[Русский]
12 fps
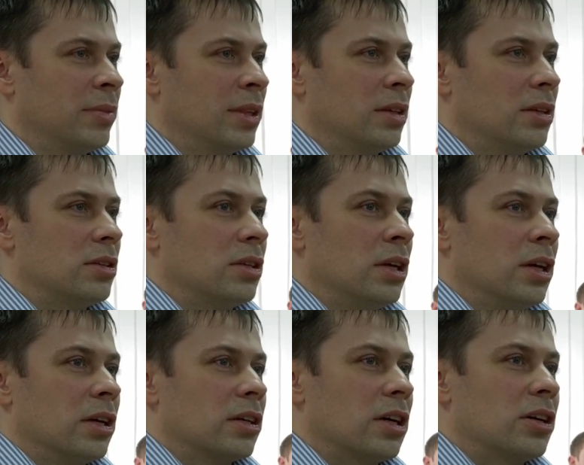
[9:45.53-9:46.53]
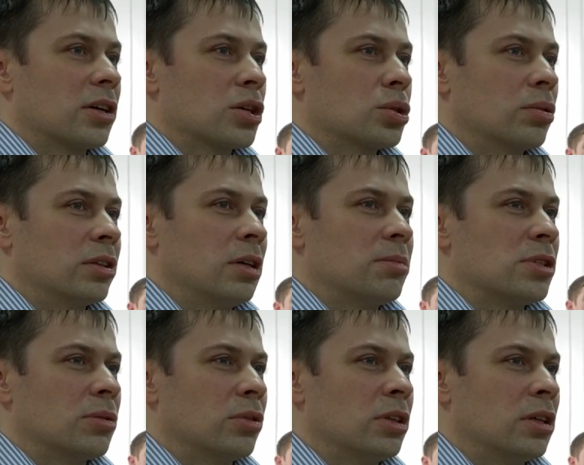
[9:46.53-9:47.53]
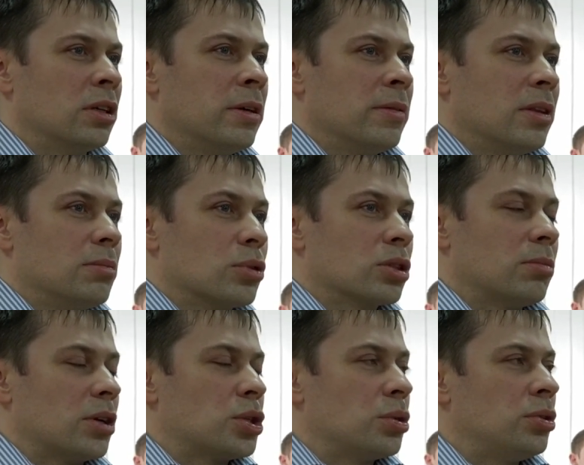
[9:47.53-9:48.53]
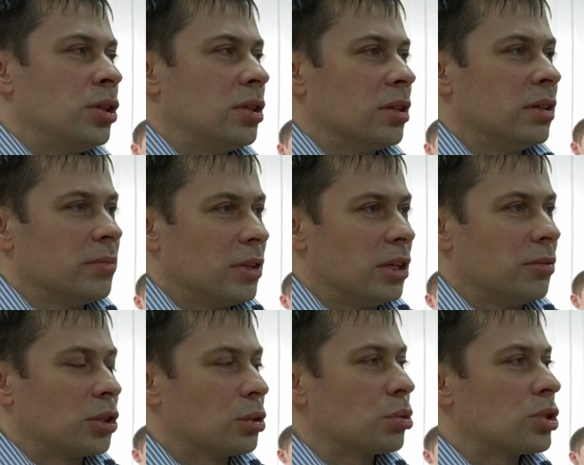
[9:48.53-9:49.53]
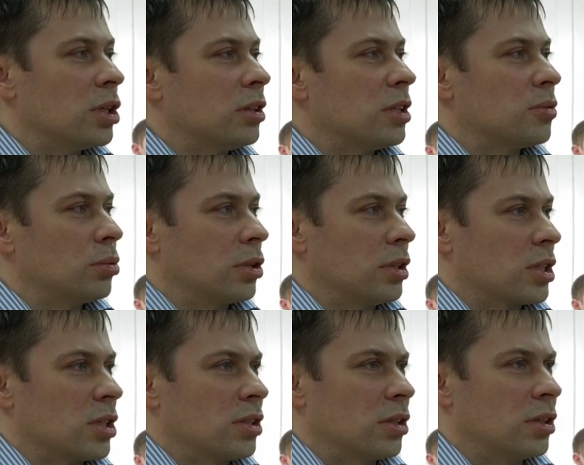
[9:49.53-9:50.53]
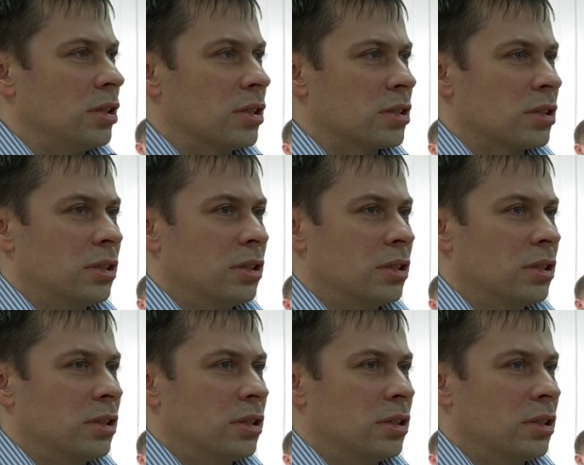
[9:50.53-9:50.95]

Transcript: И как хорошо, когда мы сегодня можем ощутить вот эту ценность внутри наших сердец.